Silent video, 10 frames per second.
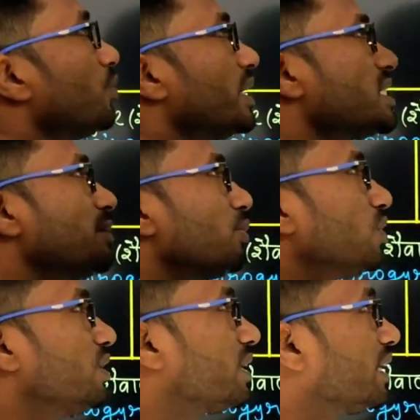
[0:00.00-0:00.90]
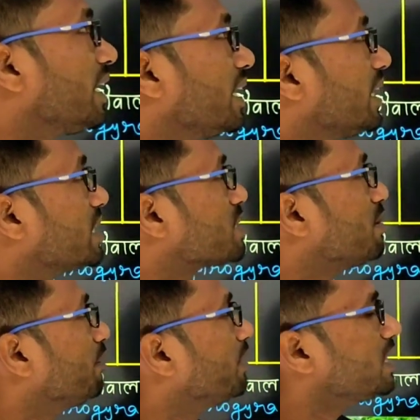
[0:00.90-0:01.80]
में वैसे पौधे को रखा गया
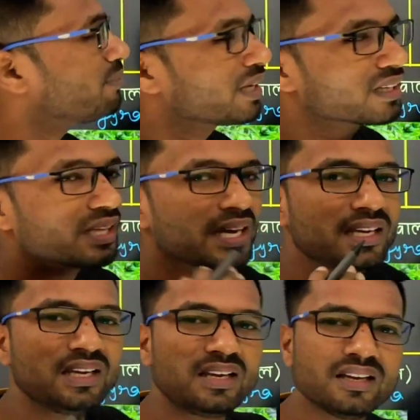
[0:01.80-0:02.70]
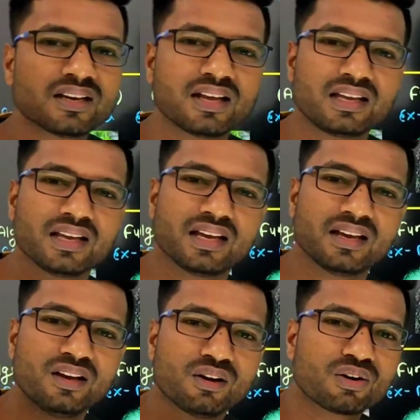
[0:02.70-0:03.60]
जिसमें बीज बनता ही नहीं
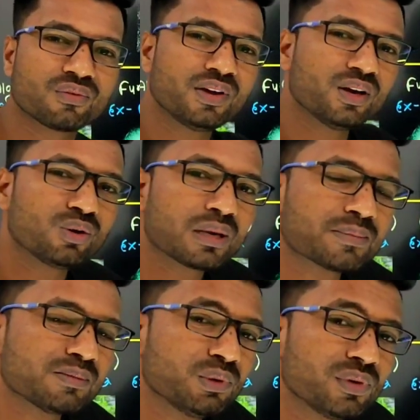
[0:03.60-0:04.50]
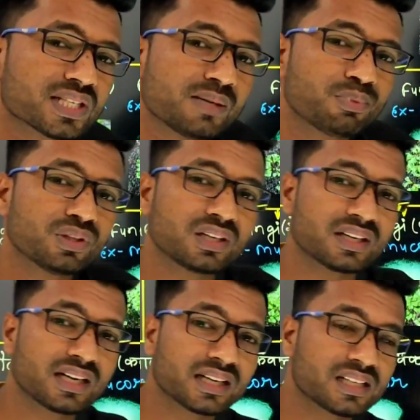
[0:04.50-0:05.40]
है और फेंड्रोगेम्स में वैसे पौधे
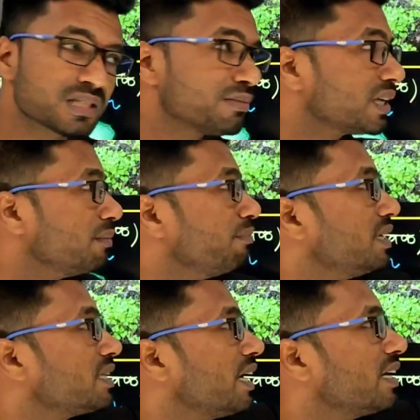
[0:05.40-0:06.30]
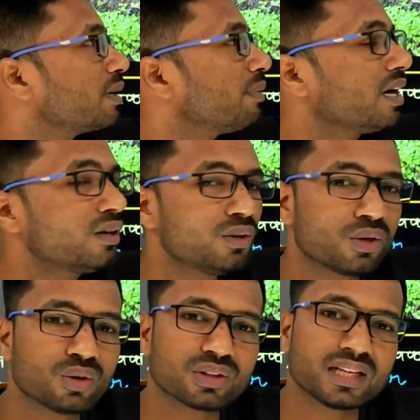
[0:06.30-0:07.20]
रखा गया जिसमें कि बीज का निर्माण
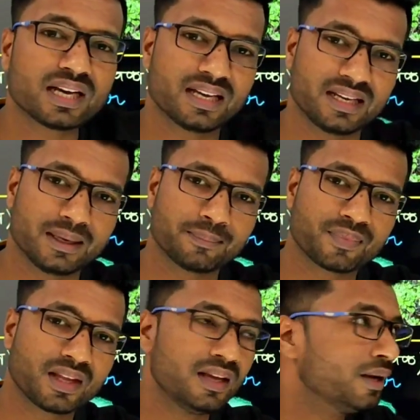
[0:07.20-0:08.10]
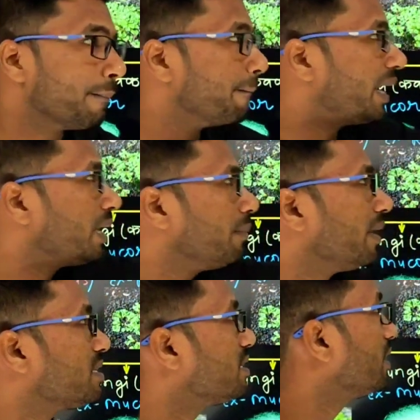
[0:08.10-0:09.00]
होता है बारी
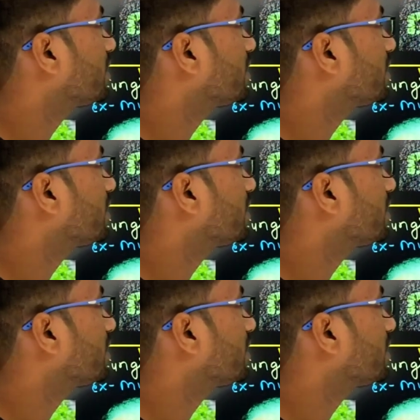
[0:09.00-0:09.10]
बारी से